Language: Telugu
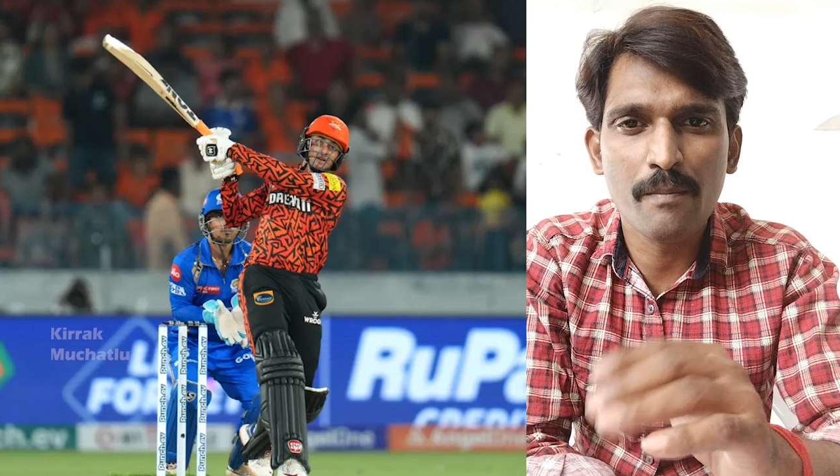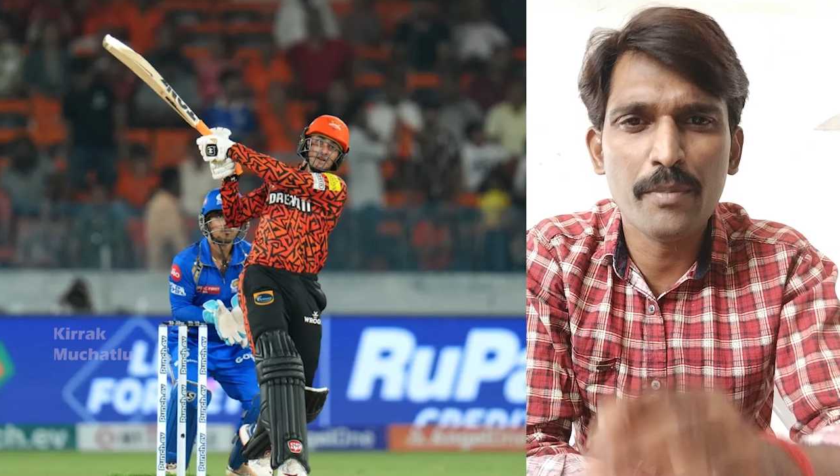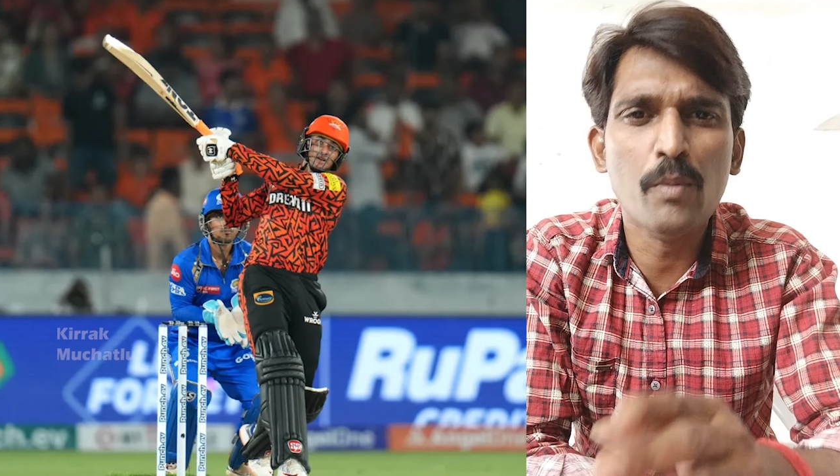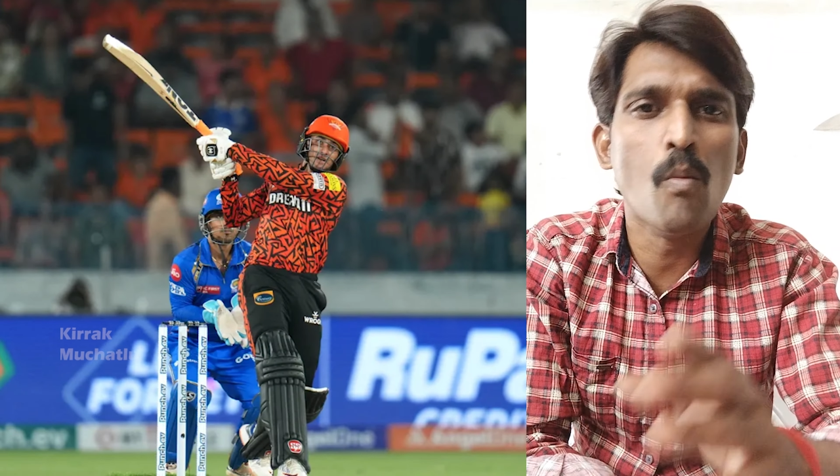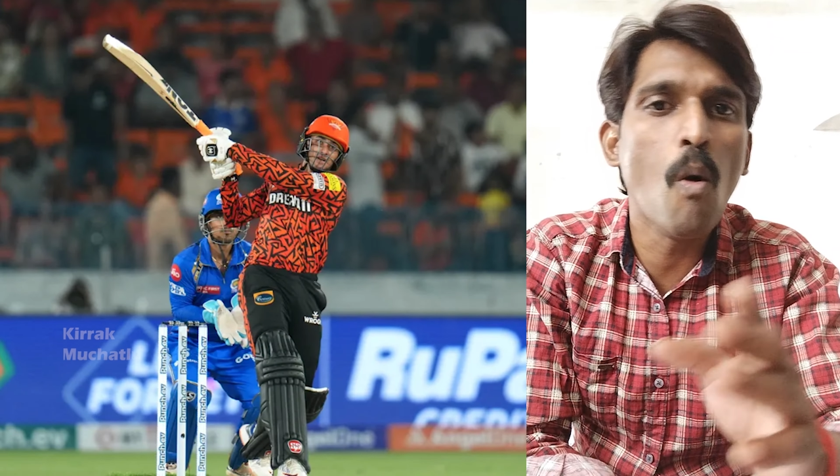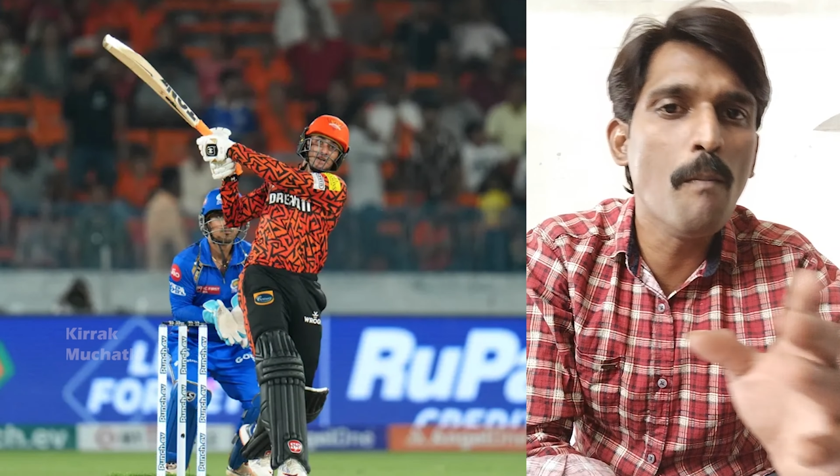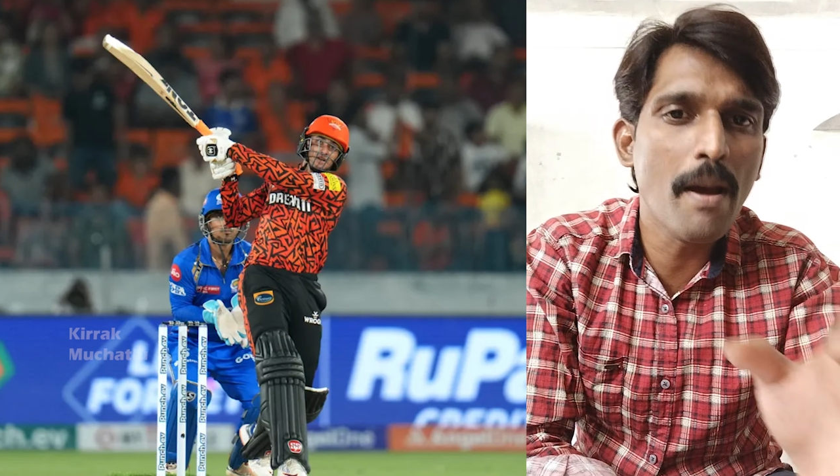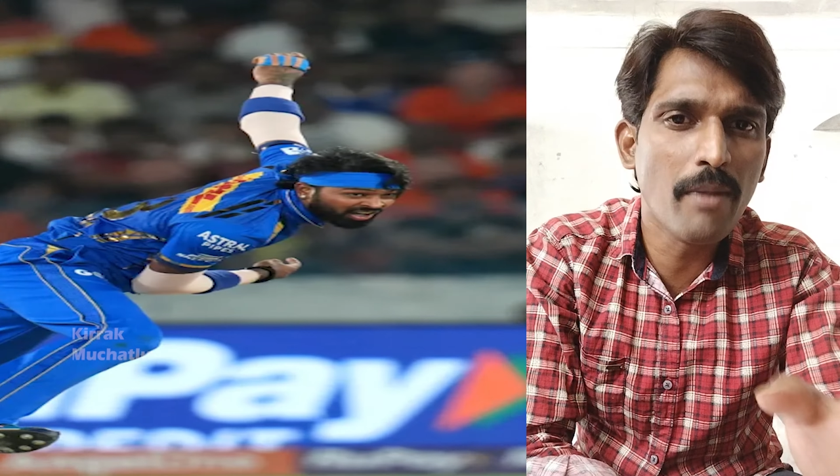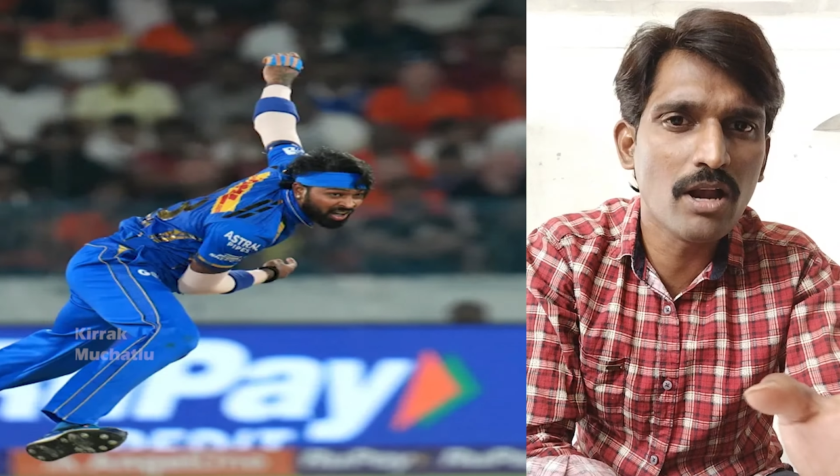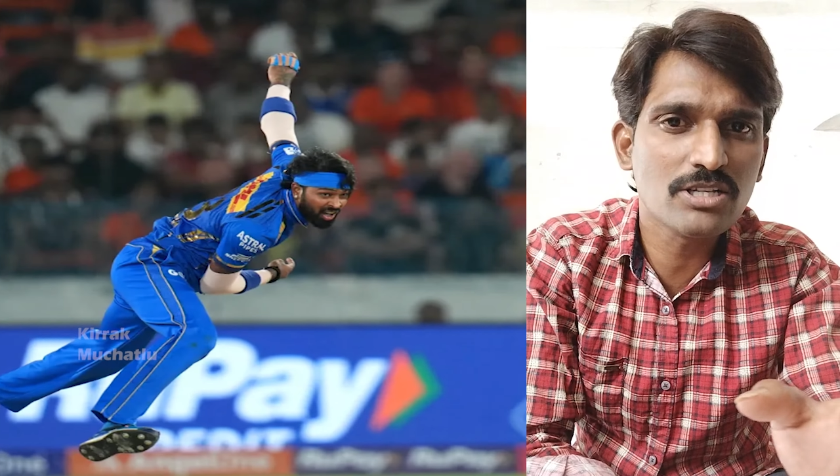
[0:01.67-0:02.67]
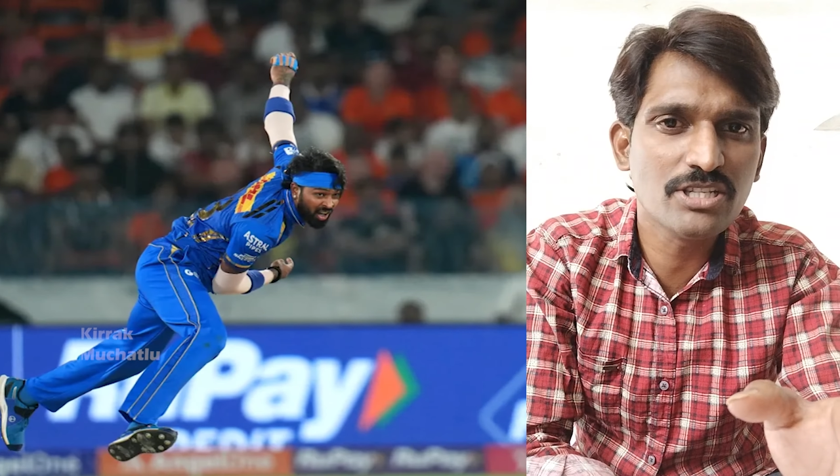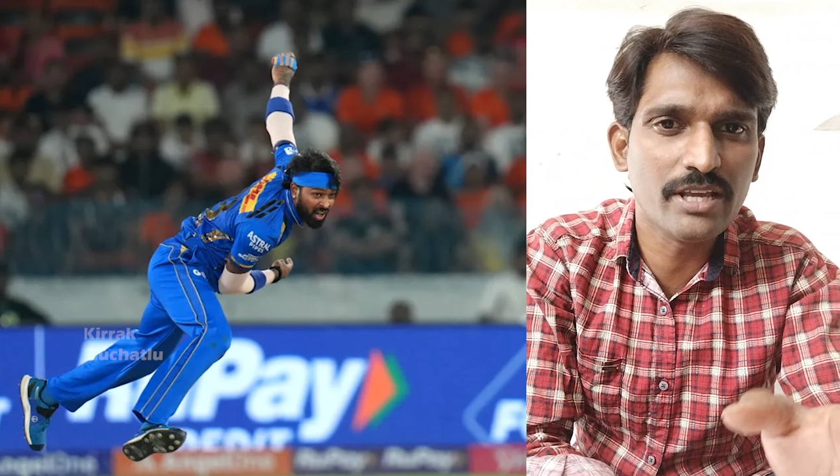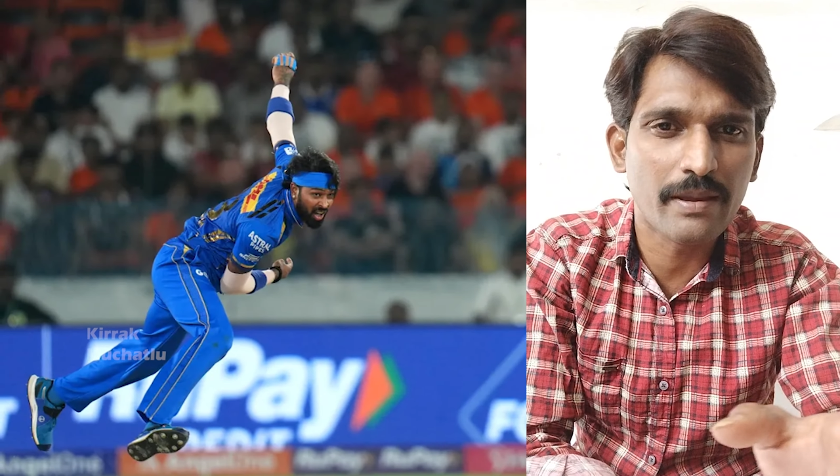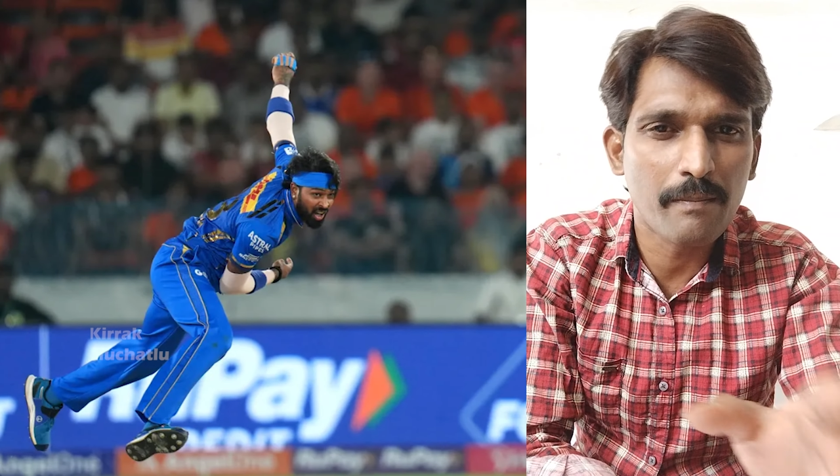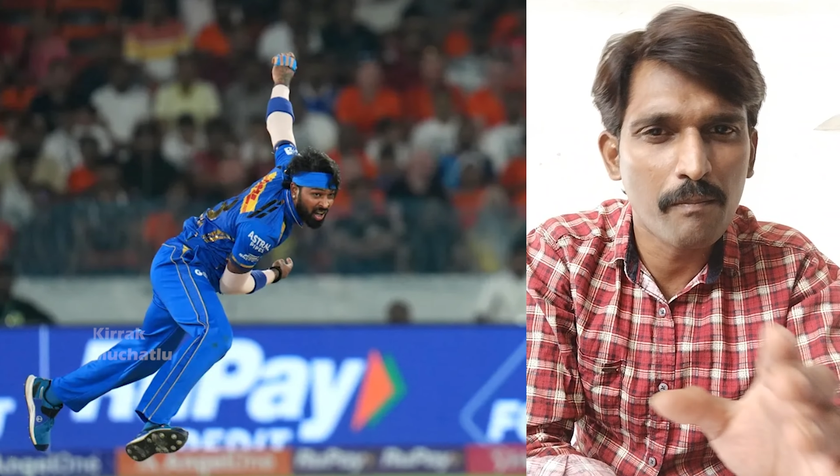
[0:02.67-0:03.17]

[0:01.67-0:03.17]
మీరు ముంబై బౌలర్స్ని